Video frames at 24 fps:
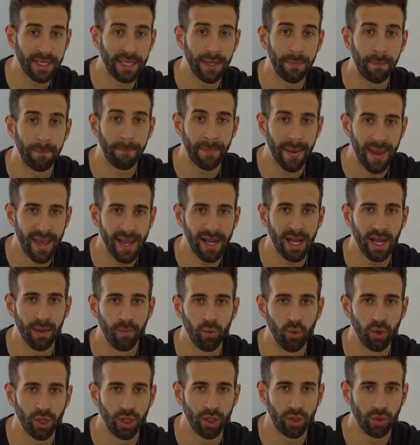que pega
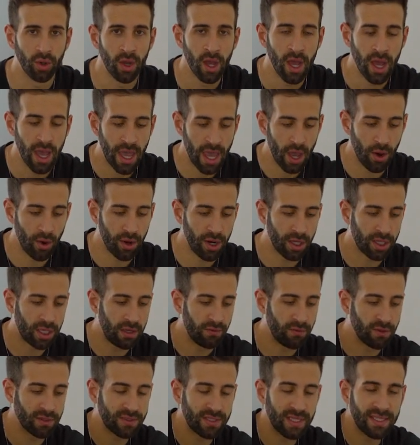muito é a hora que
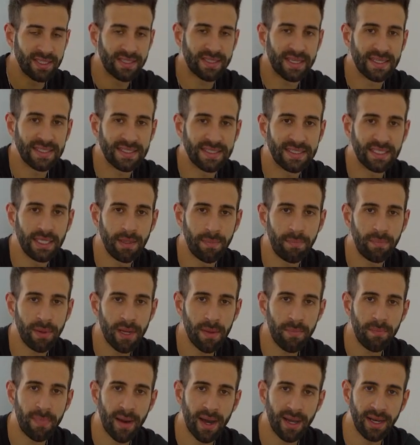você está se
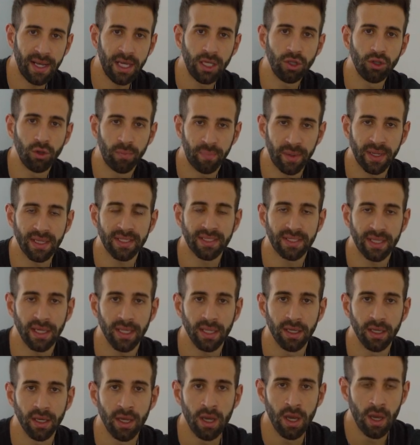preparando para
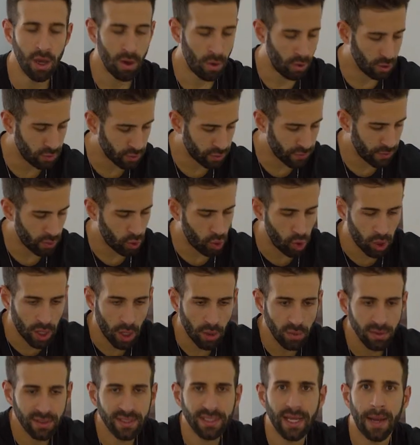sair onde você vai colocar
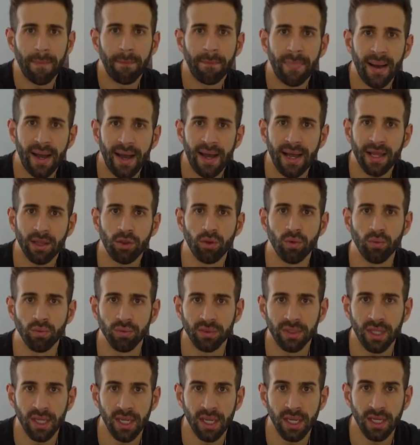um sapato, um
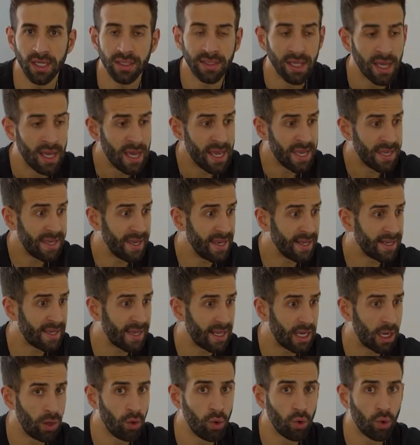tênis, e é
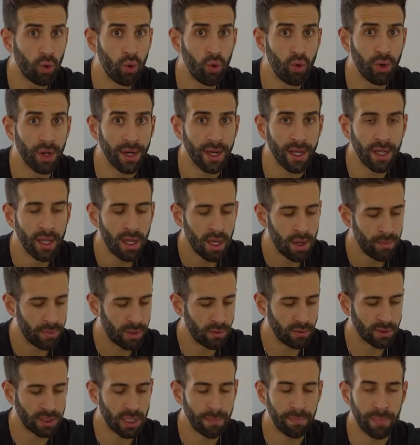aquela loucura, né?
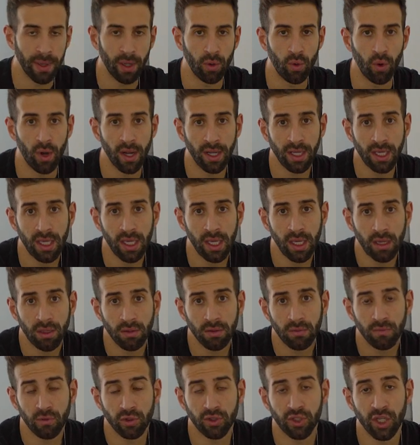Que você pegou a
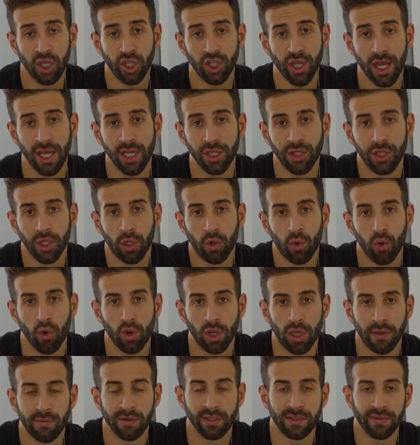guia, você já indicou
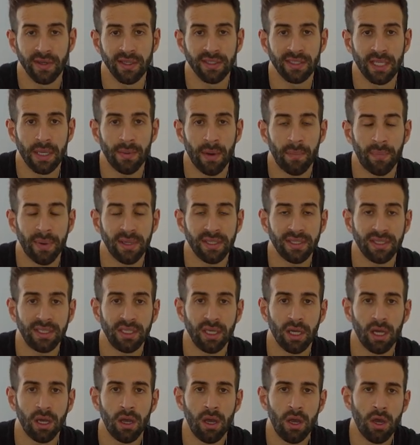que você vai sair para
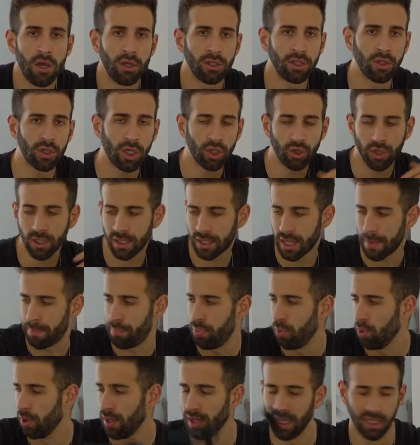passear, seu cachorro está
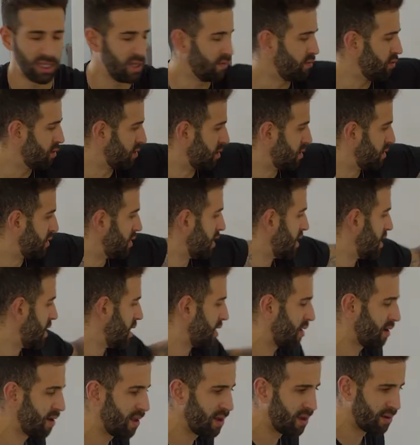pulando em
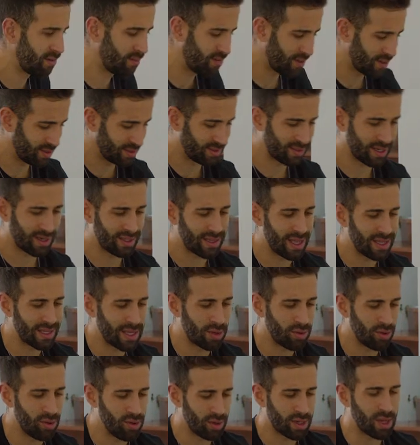você, aquela é coisa, você tenta
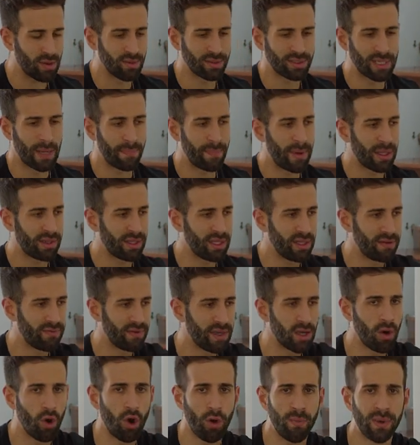colocar um sapato, ele
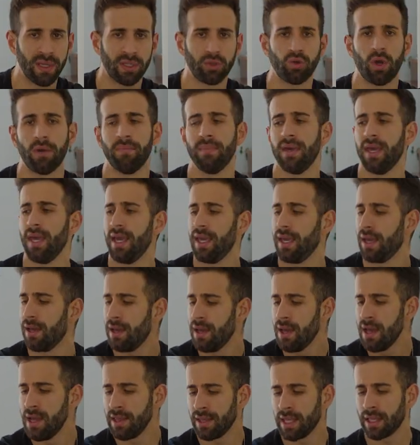vem e rouba a sua
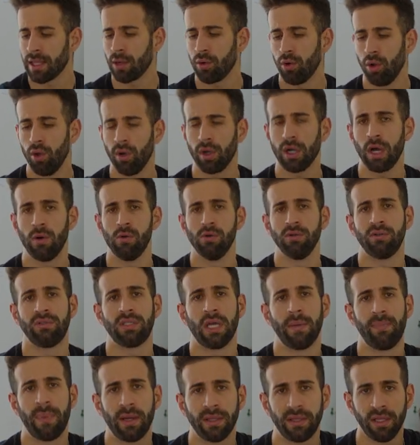meia, tenta colocar outro
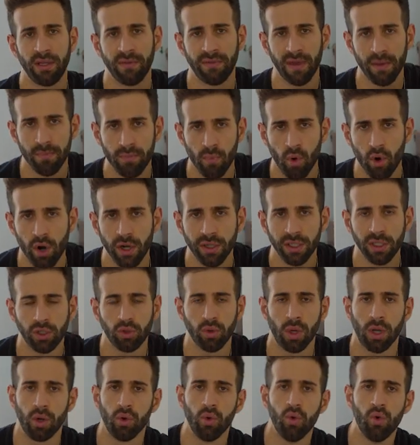sapato, ele vem e morde
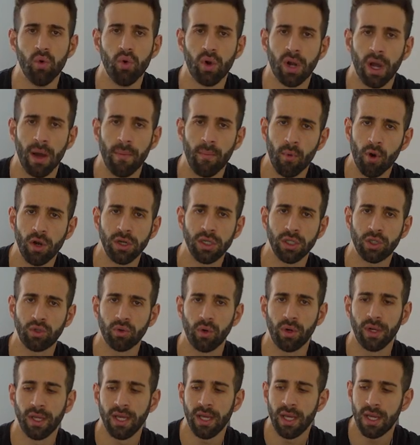sua nuca, morde
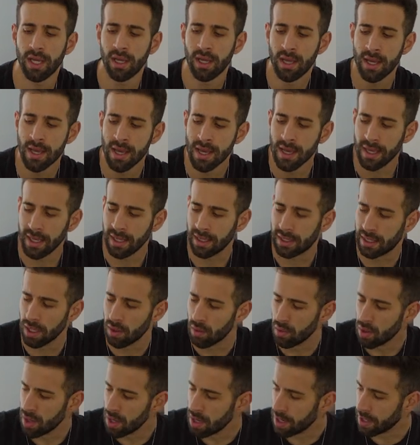sua orelha.
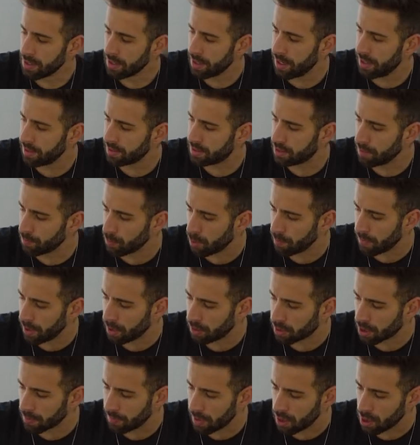Então, nesse
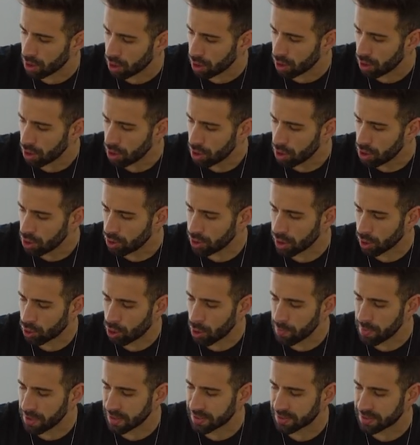momento também, ó, já
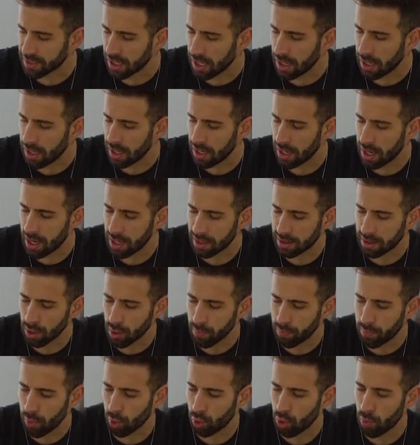começar a ter
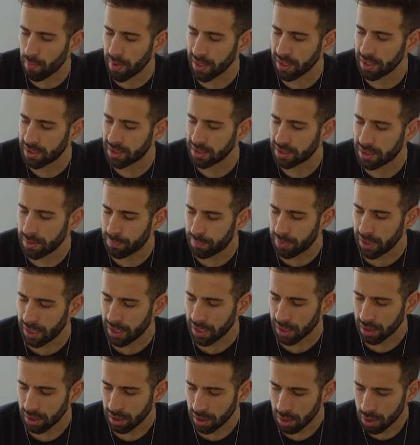um pouco mais de
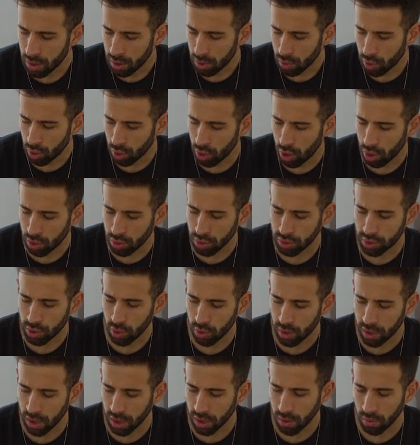disciplina. Coloca o
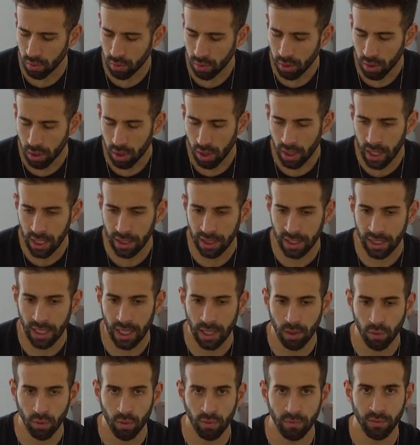seu cão lado a
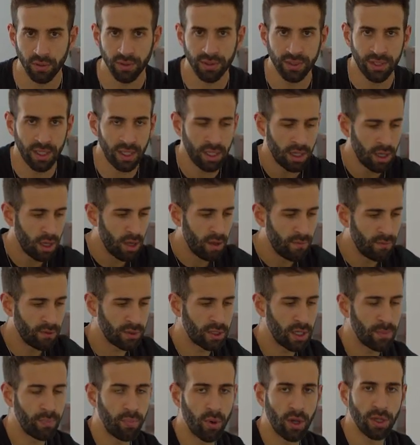lado com você,
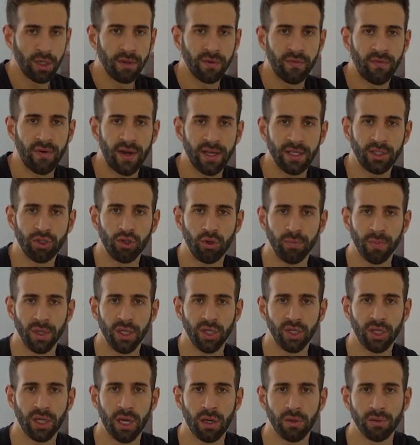você pode
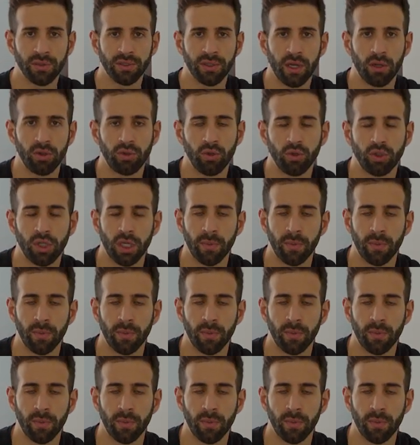facilmente calçar os seus